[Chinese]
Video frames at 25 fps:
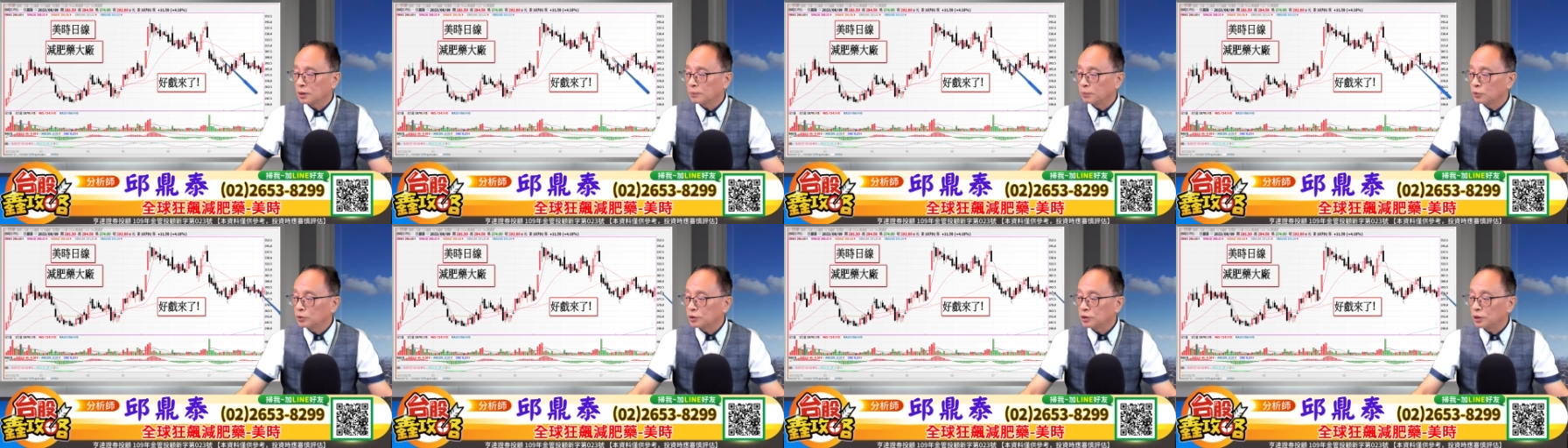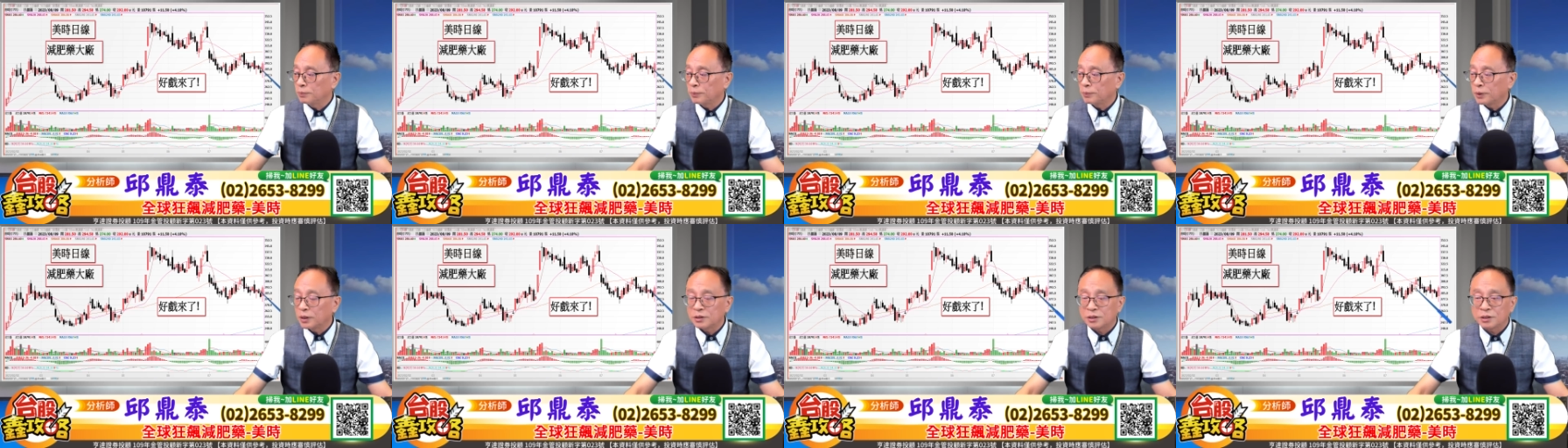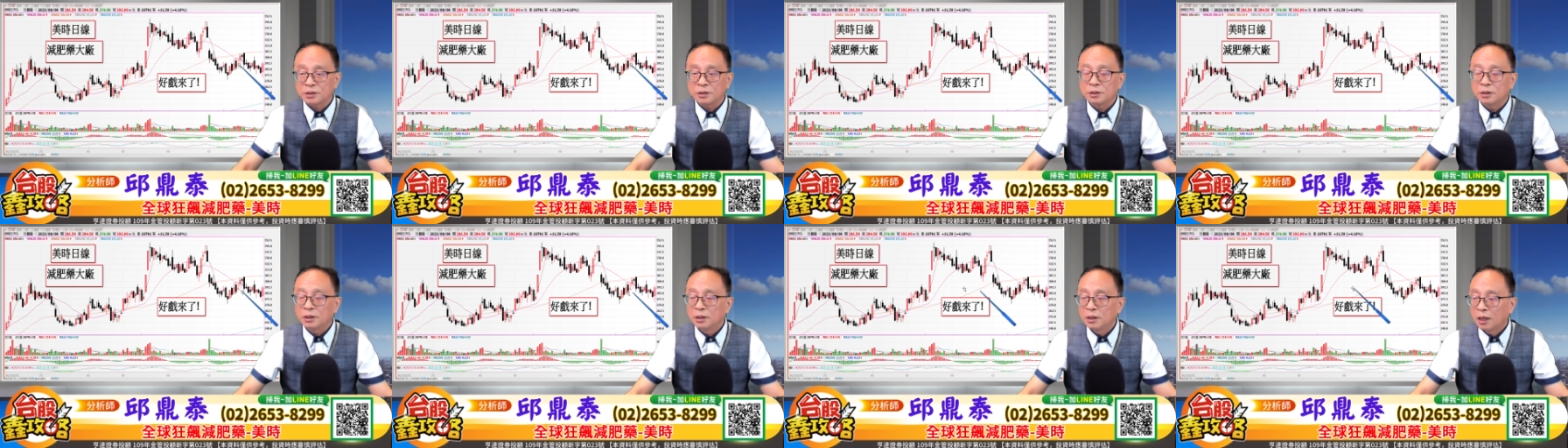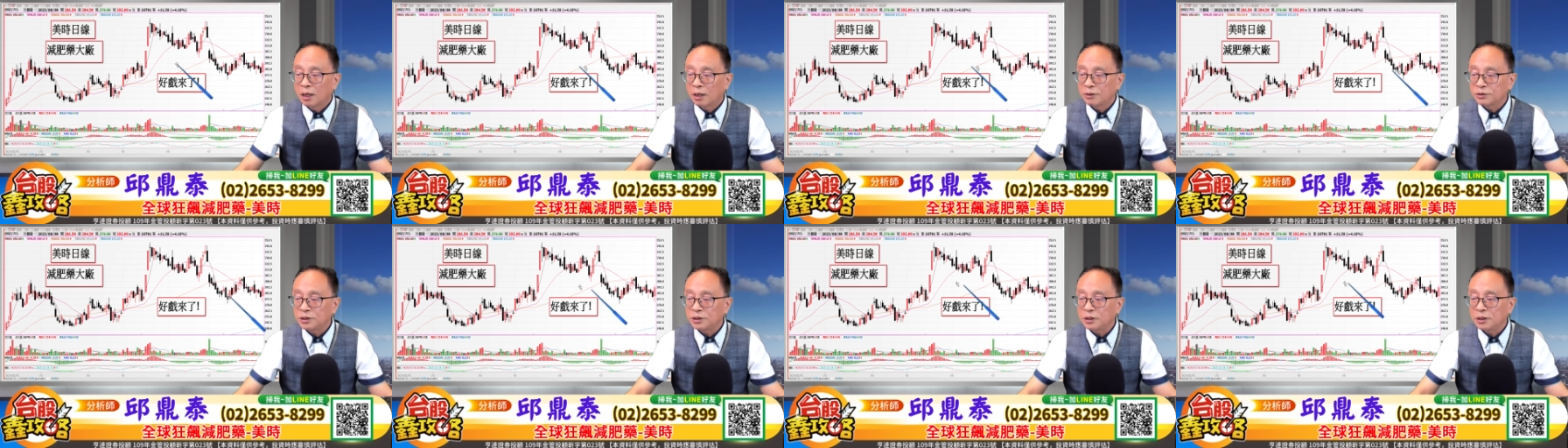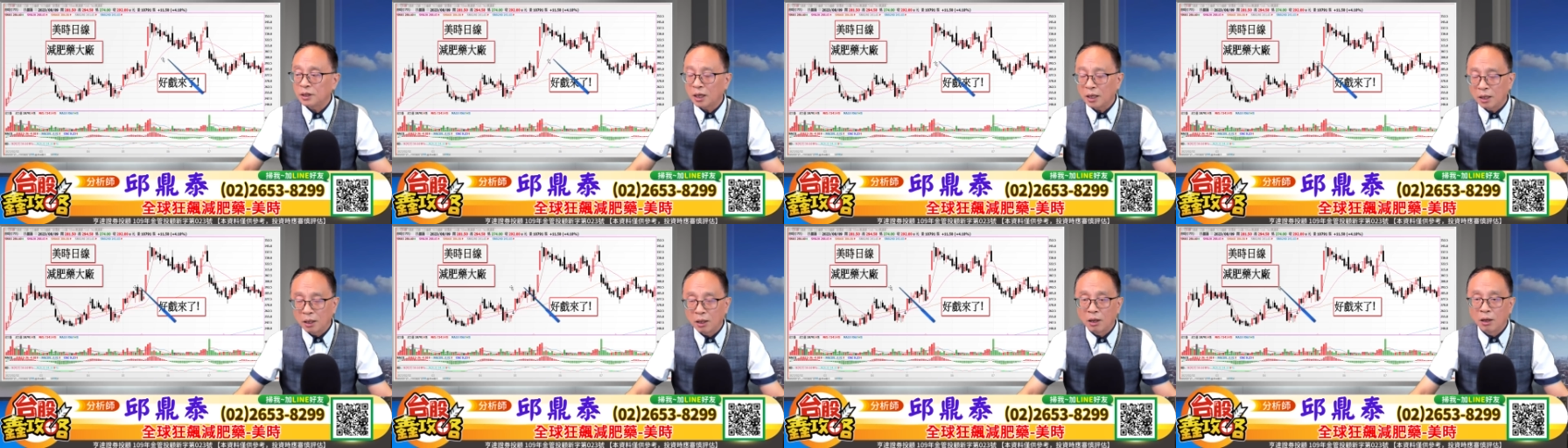不过今天美食好戏
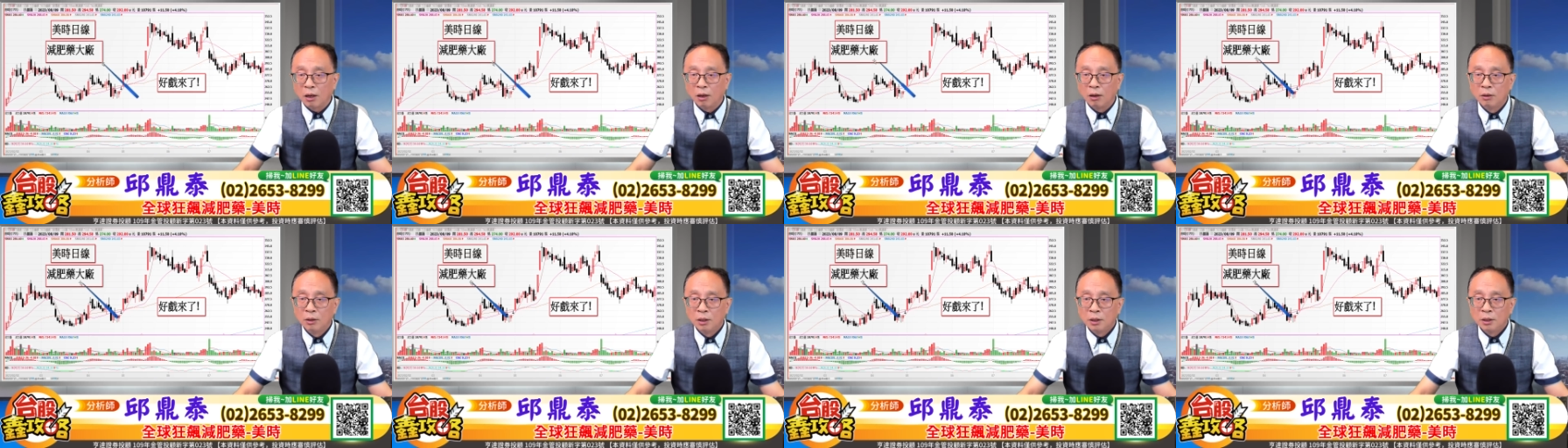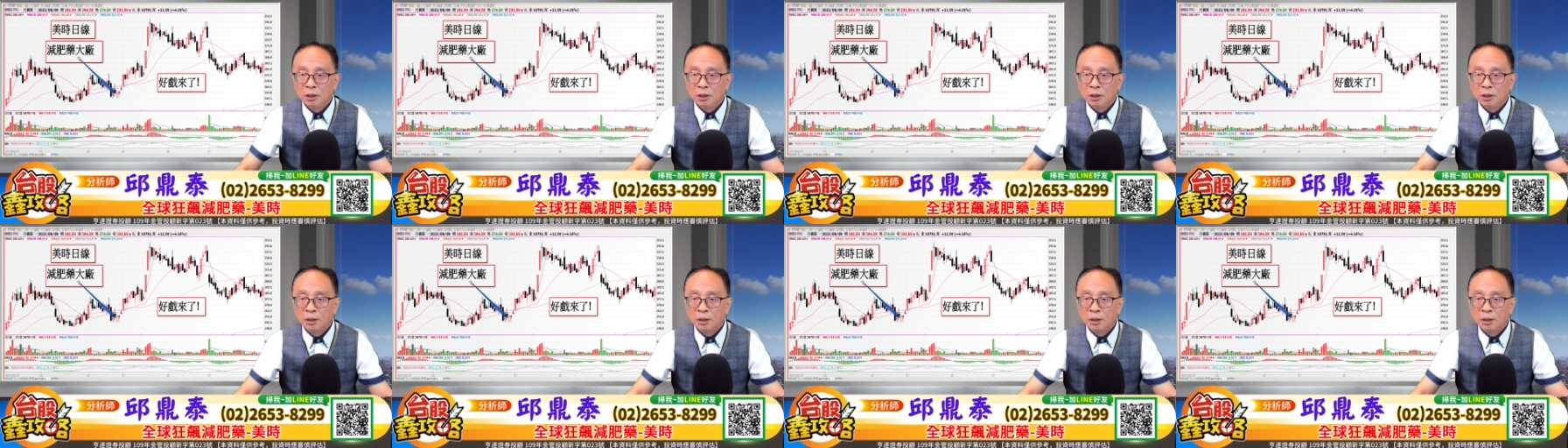来喽，